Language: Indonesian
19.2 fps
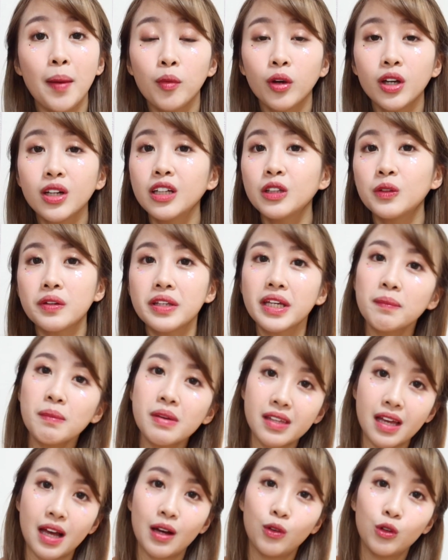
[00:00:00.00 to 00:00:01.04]
mungkin gitu aja yang
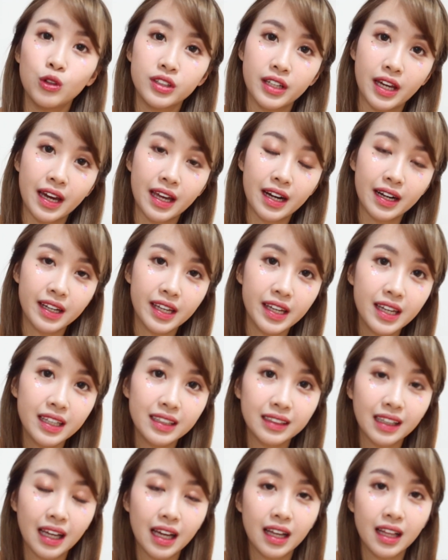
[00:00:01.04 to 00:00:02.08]
bisa aku
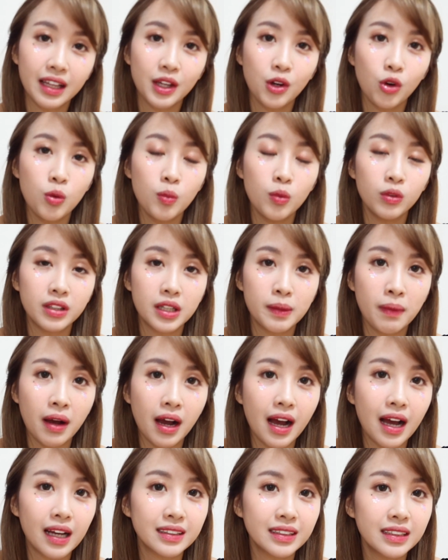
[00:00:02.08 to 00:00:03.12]
sharing sekali lagi aku mau
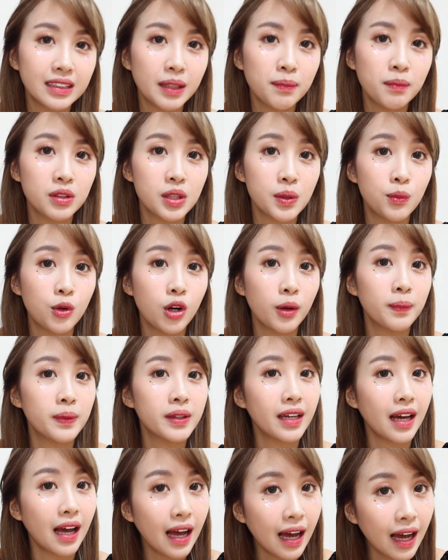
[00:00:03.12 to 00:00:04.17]
terima kasih sama semua
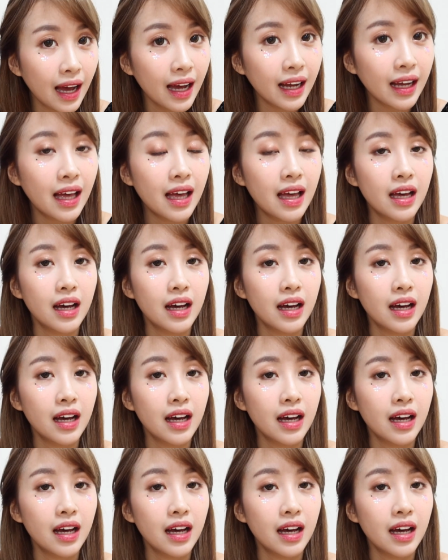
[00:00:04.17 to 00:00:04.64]
pihak